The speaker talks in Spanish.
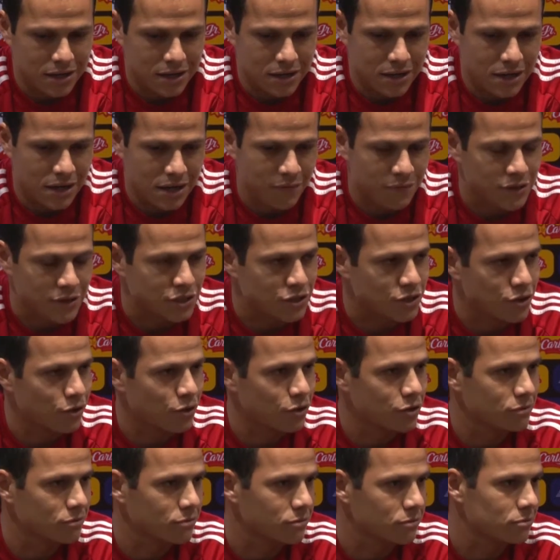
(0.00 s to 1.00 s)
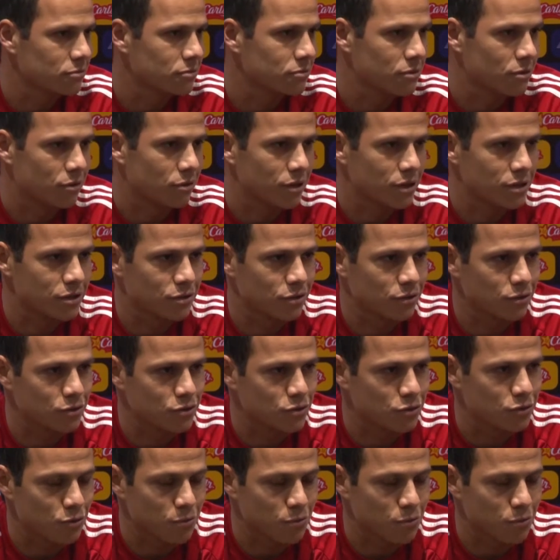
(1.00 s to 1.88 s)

afición con estos,